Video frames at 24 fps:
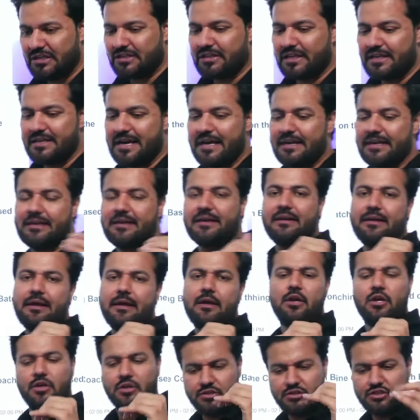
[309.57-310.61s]
की तैयारी कर रहे
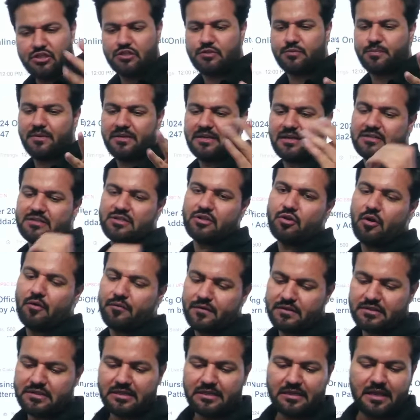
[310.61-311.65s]
हैं जिस भी नर्सिंग
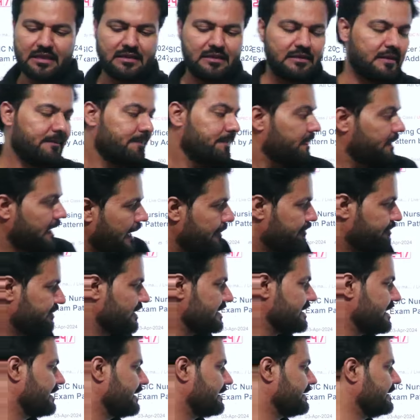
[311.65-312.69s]
ऑफिसर के लिए आप
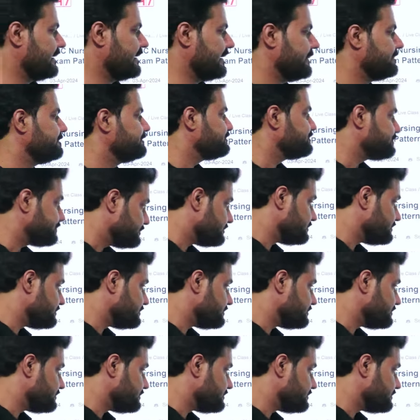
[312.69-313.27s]
तैयार कर रहे हैं